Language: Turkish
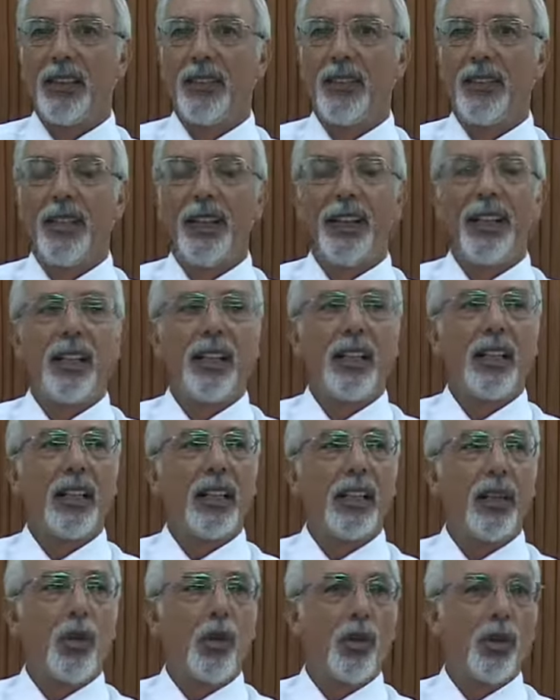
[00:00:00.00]
ve
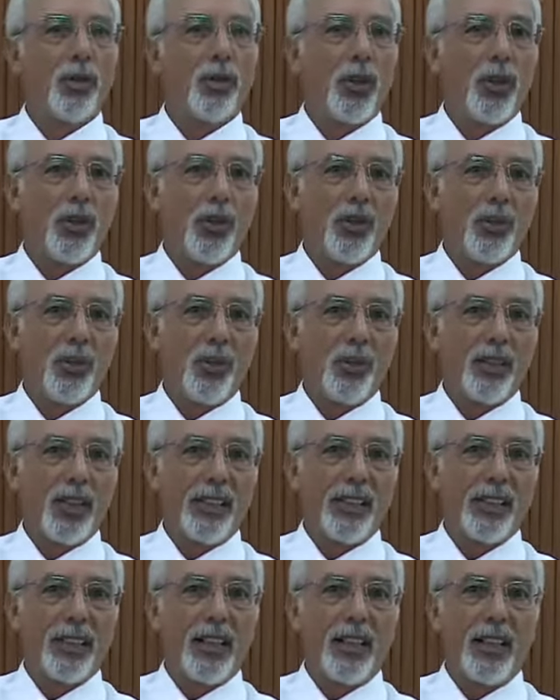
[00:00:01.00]
ortaokul
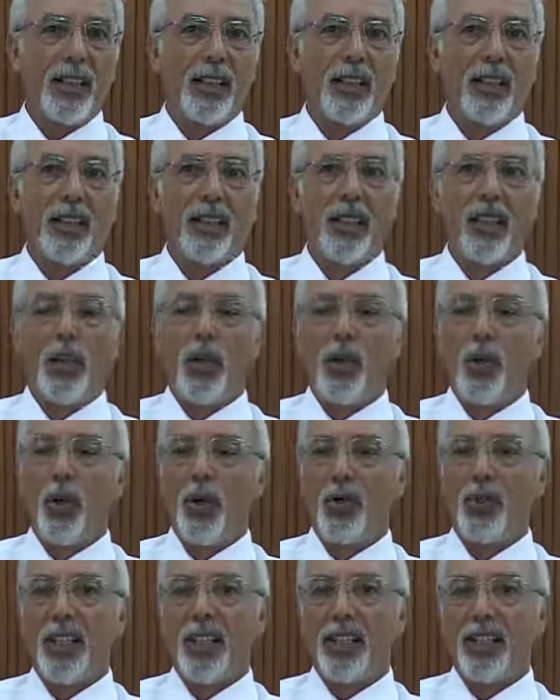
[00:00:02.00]
sonrası da
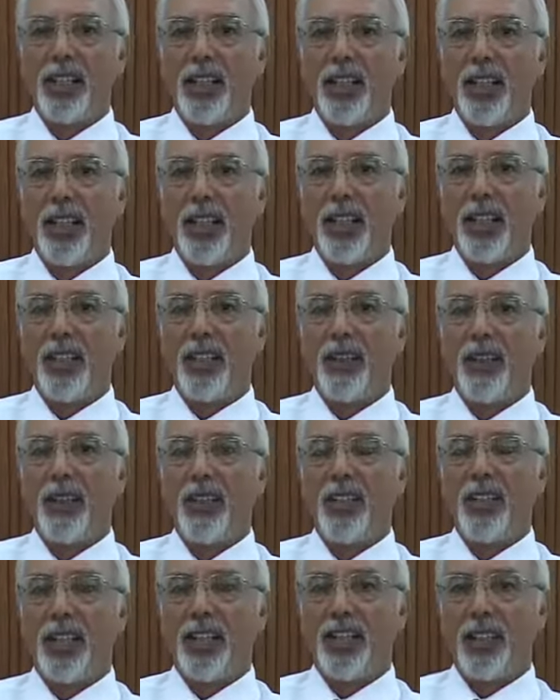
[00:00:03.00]
ÖSS'e
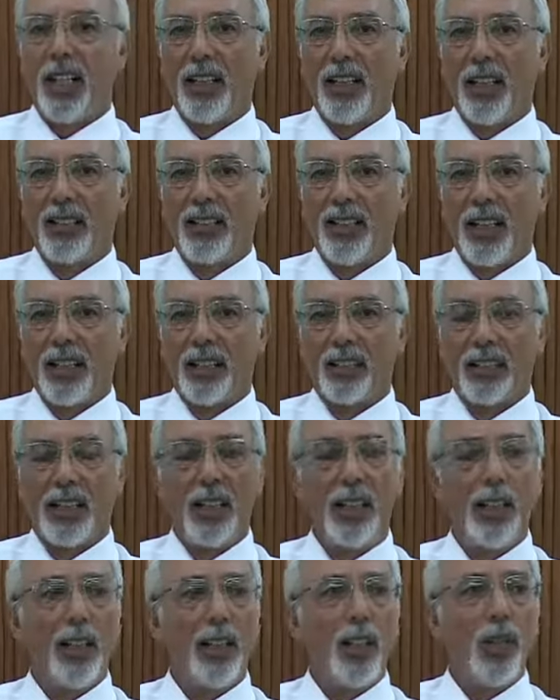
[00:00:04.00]
ve CS
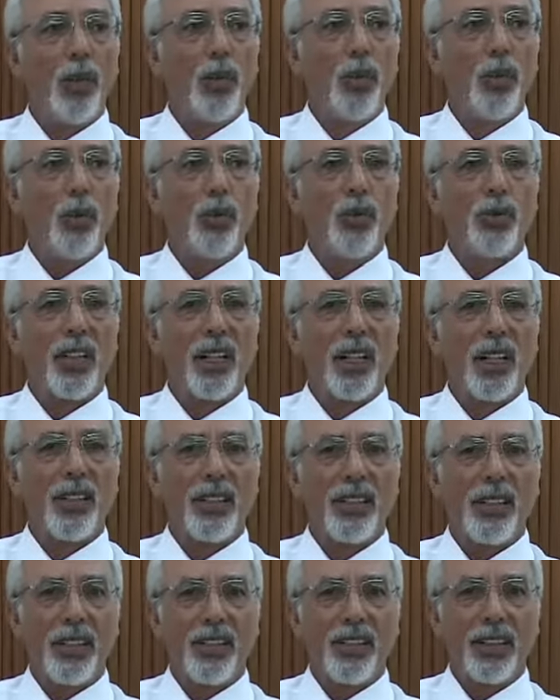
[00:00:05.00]
alanlarında uluslararası
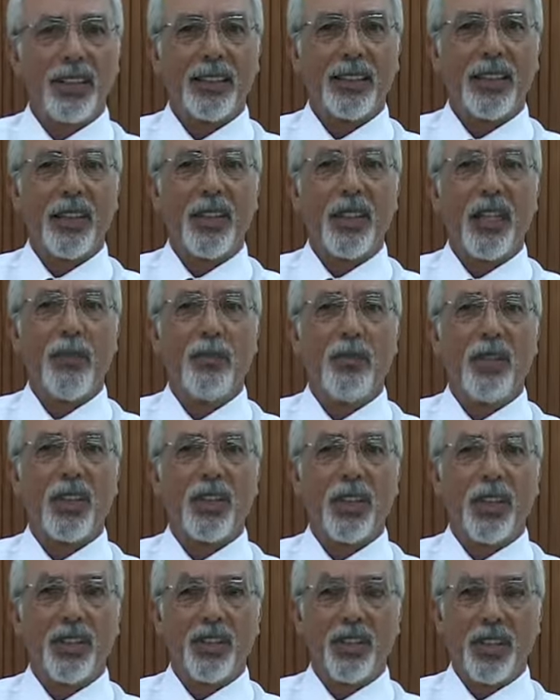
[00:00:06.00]
sınavlarda en
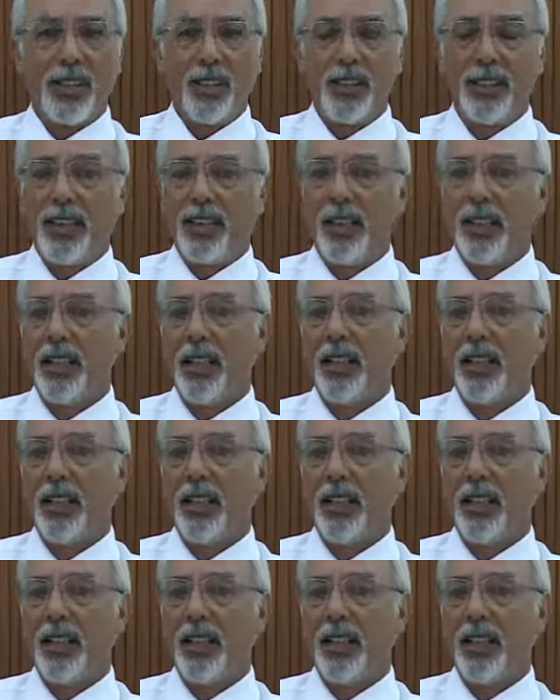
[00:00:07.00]
başarılı şekilde